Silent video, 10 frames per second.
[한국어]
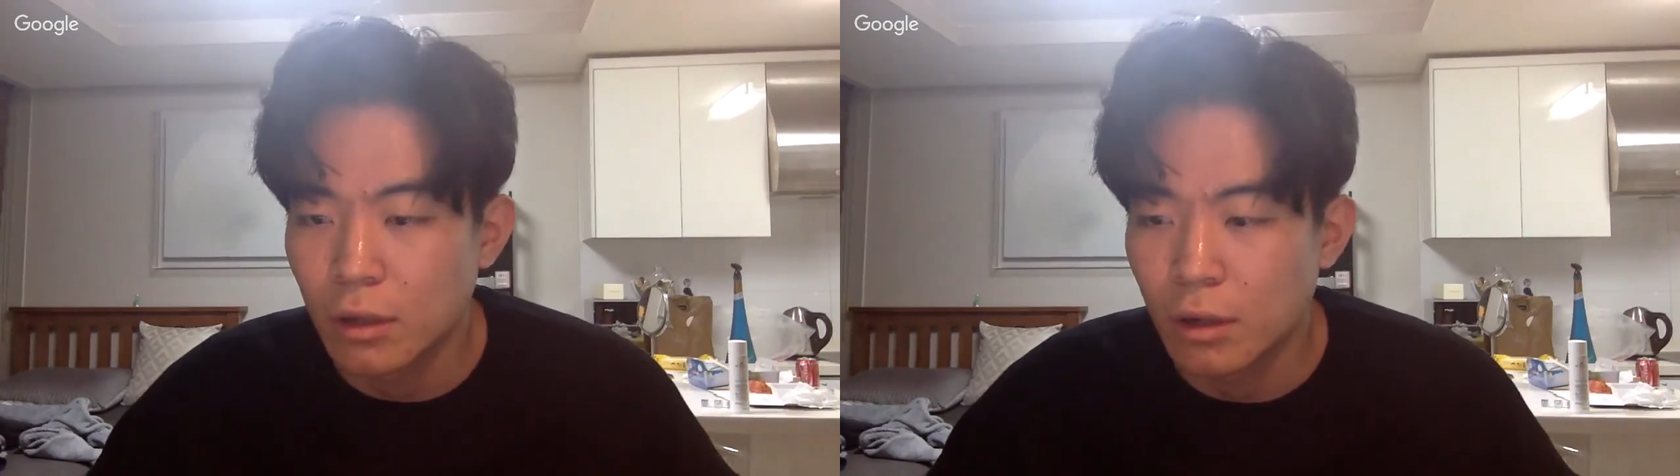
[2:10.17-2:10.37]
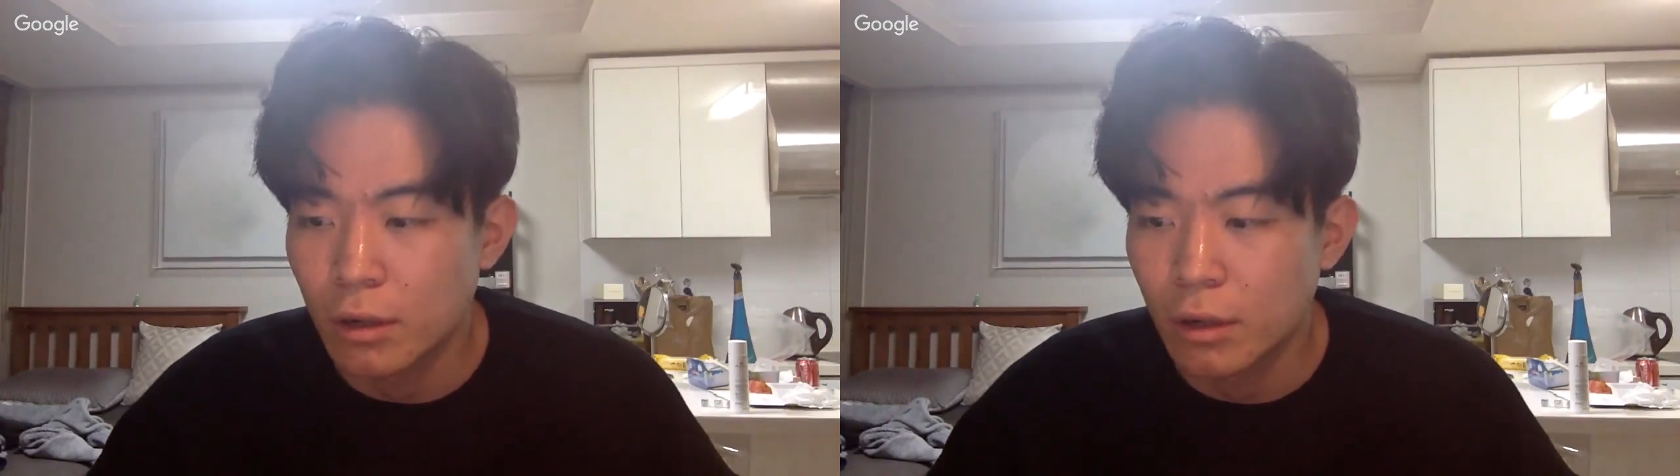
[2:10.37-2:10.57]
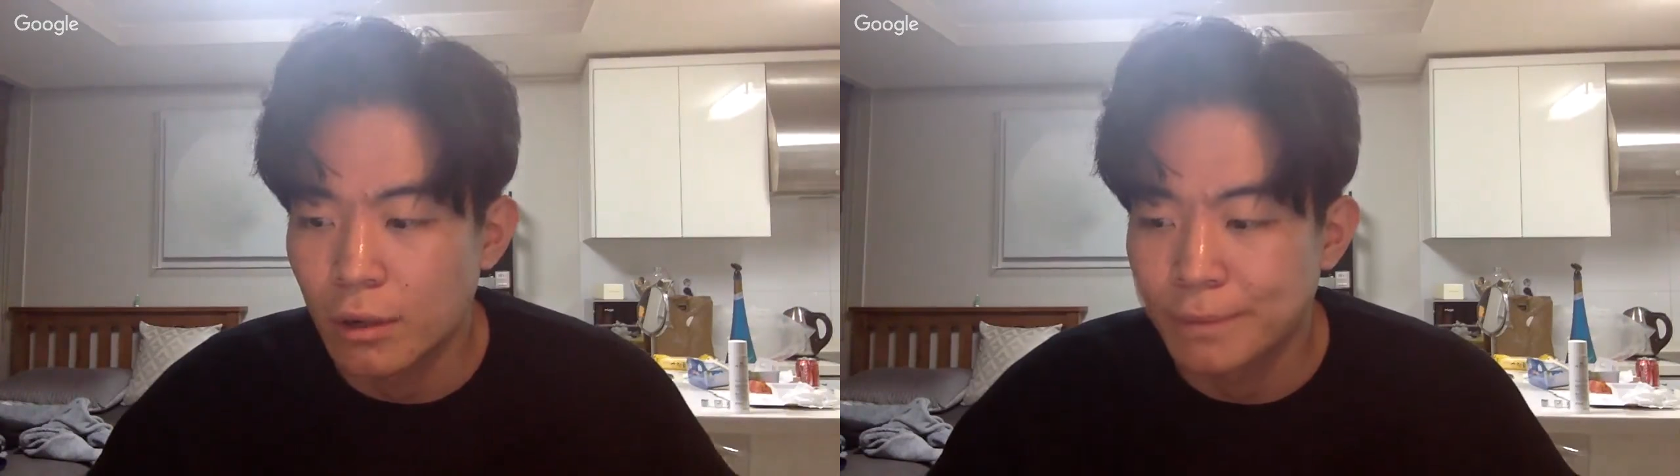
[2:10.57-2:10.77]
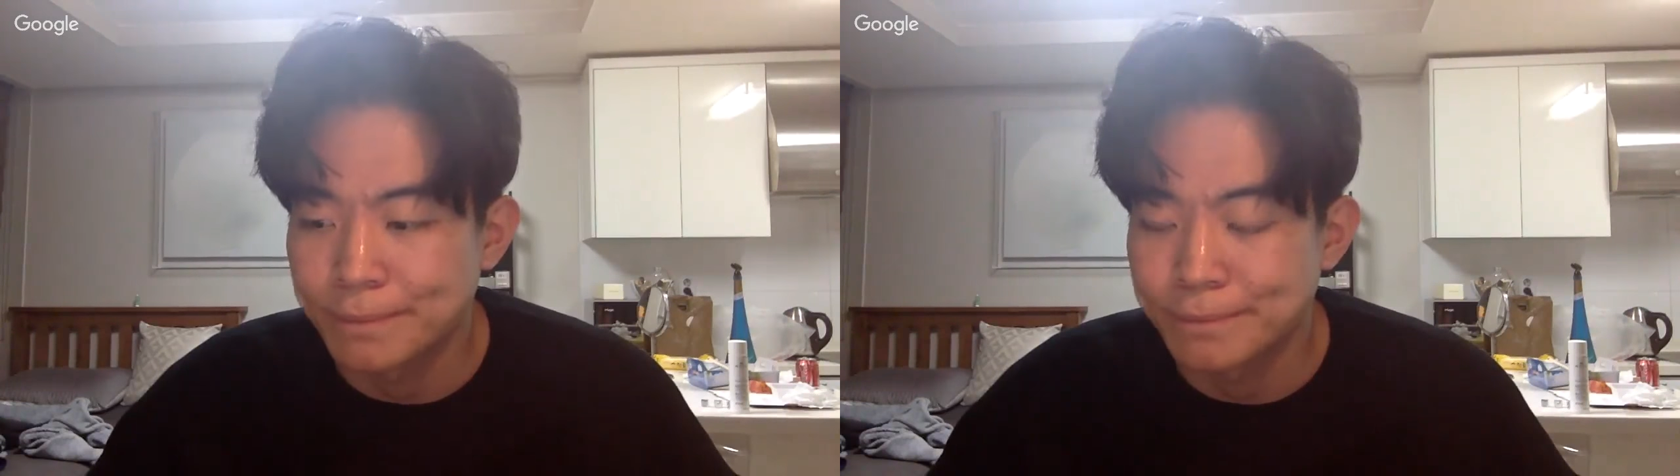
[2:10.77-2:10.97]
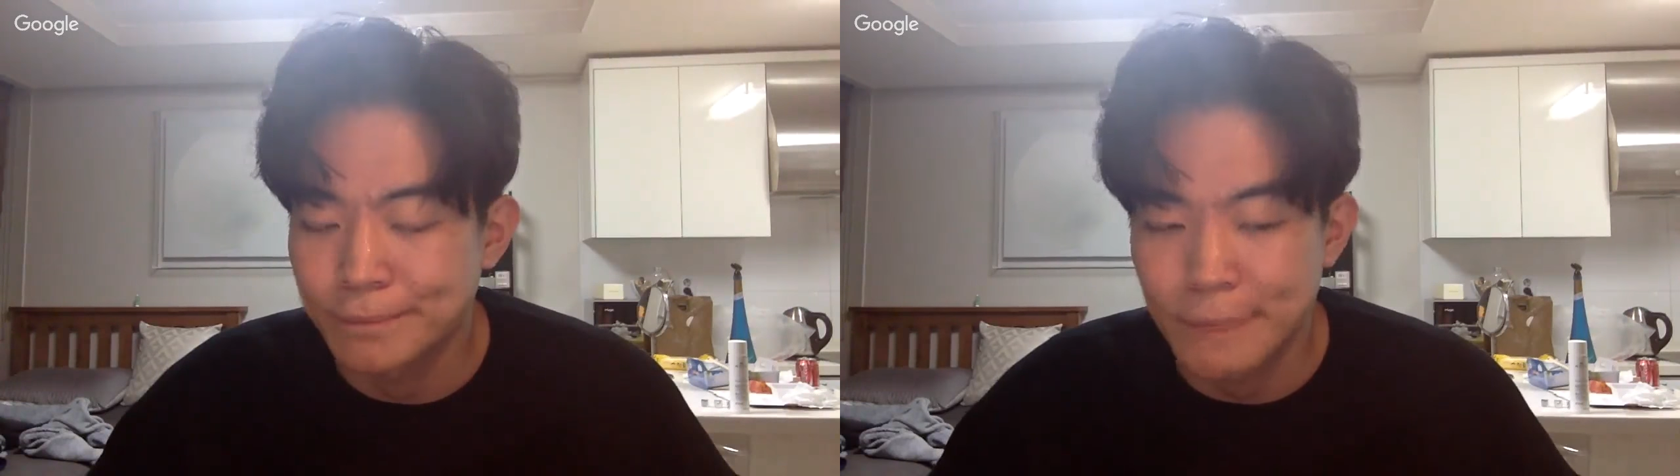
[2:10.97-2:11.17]
어,
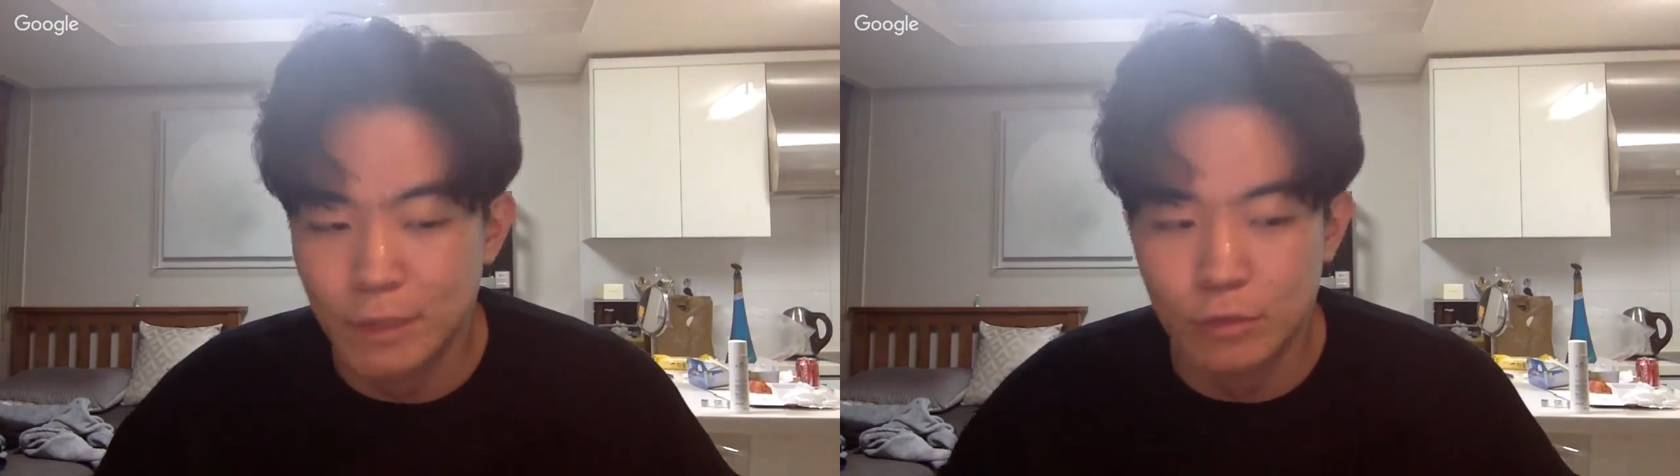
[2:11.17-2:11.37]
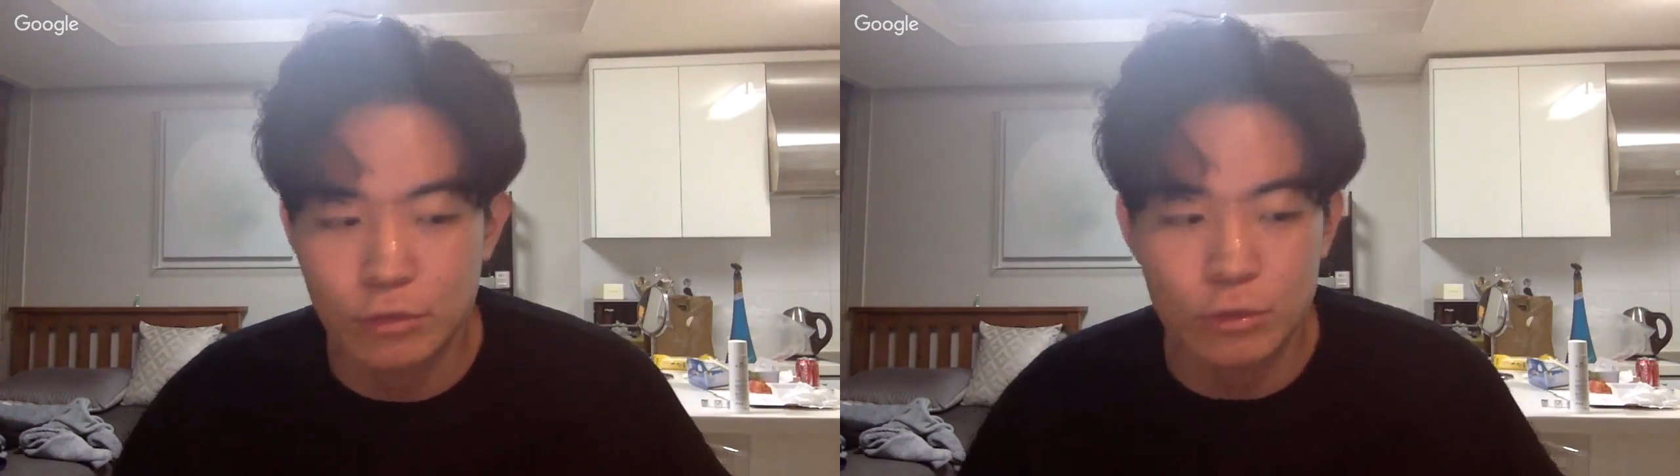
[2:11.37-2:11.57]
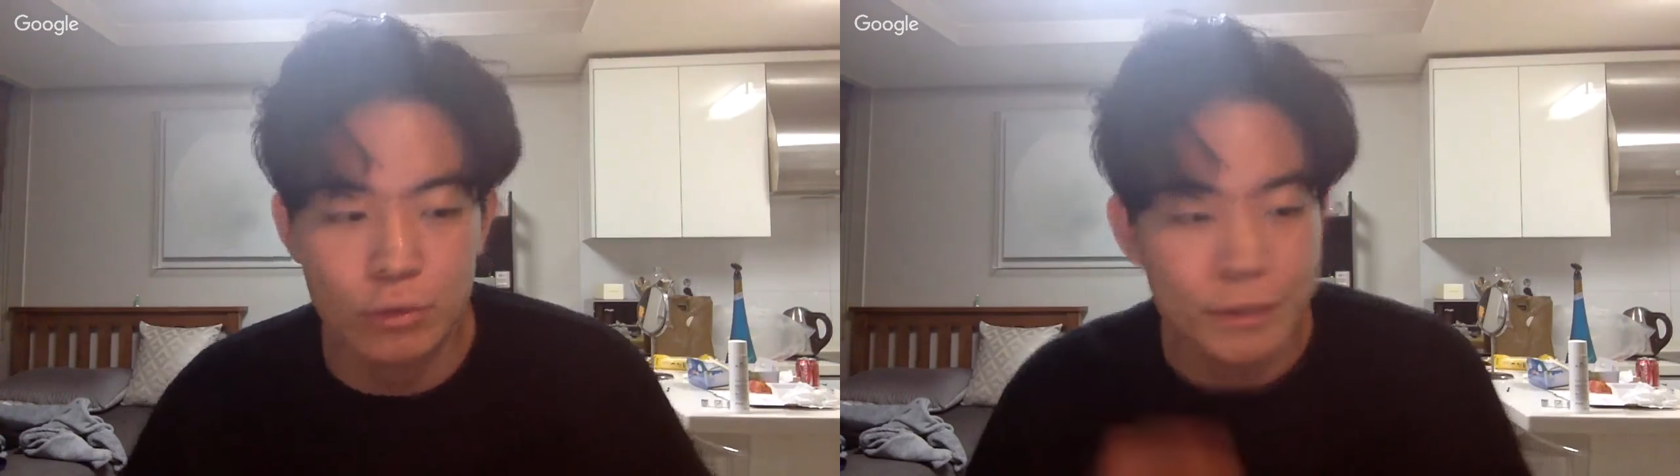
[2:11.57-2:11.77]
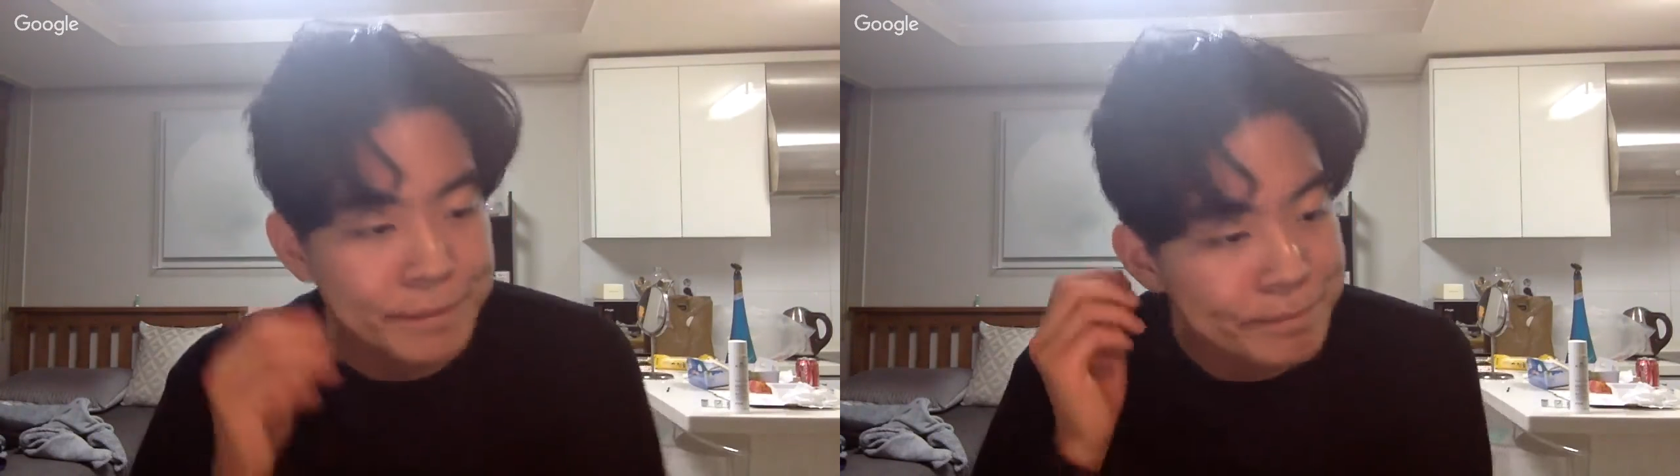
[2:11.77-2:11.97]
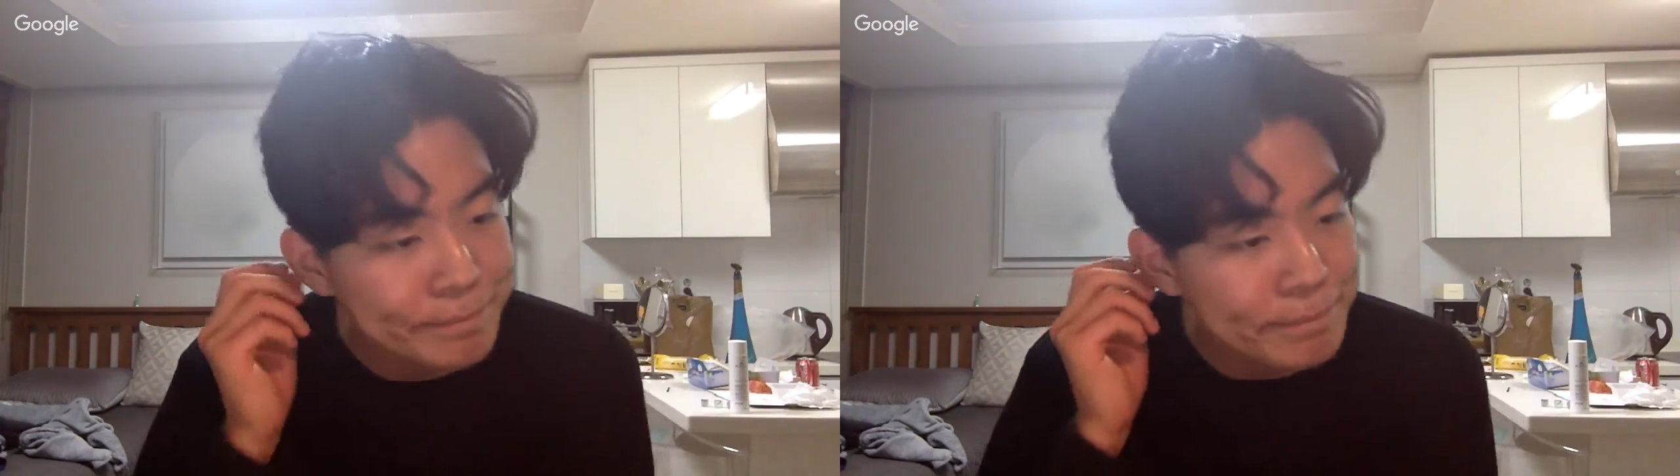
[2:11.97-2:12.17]
수수료는